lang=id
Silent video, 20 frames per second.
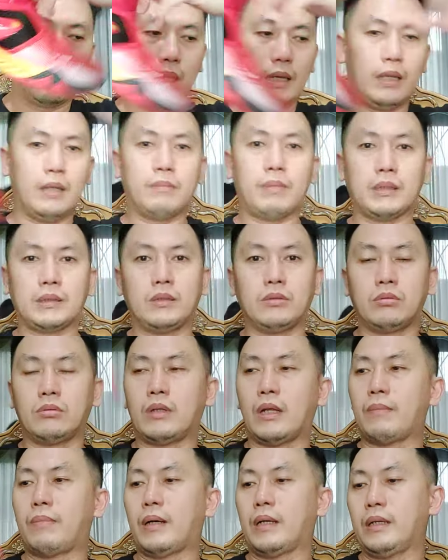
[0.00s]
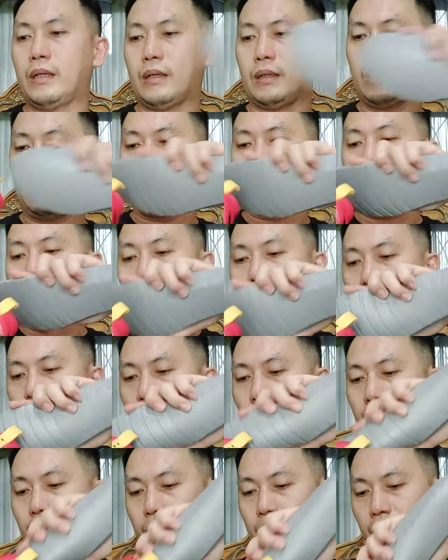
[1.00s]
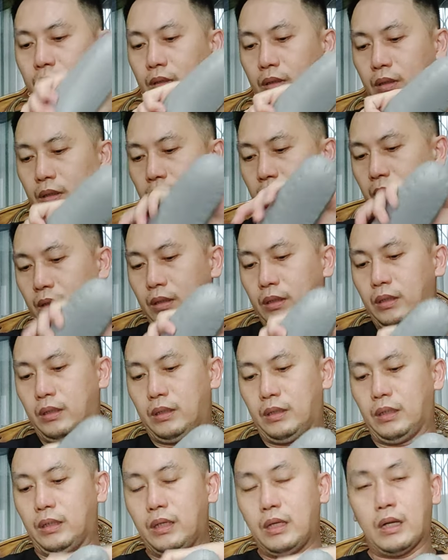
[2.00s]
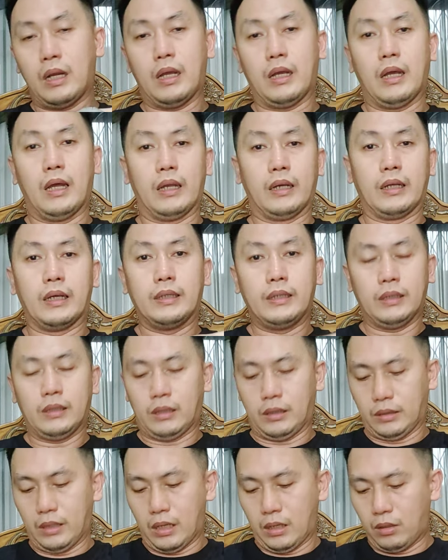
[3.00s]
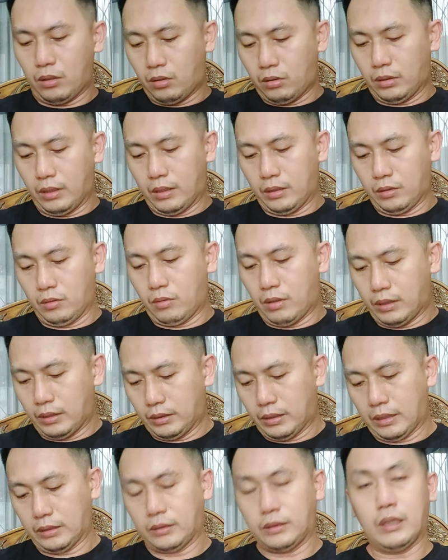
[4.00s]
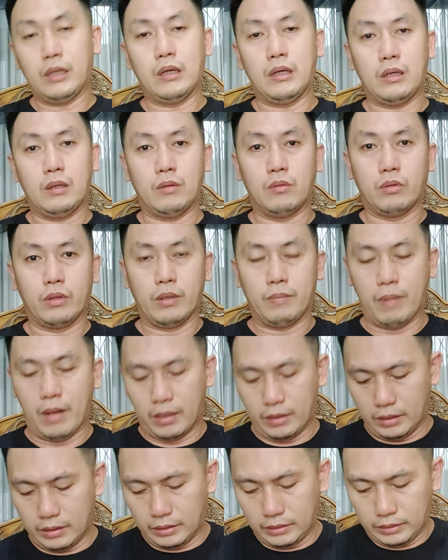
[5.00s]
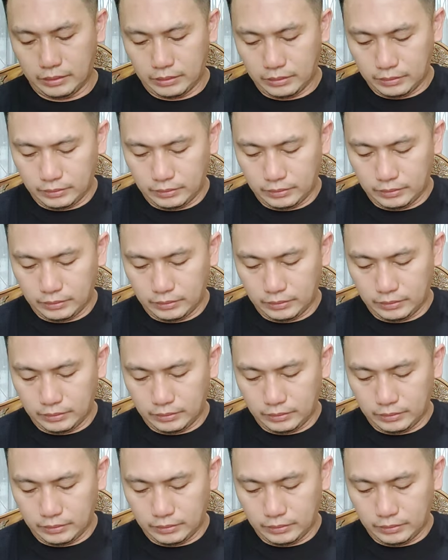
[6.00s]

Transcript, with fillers: kalian pasti sudah banyak yang tahu ini harganya terjangkau dan kualitasnya oke okay banget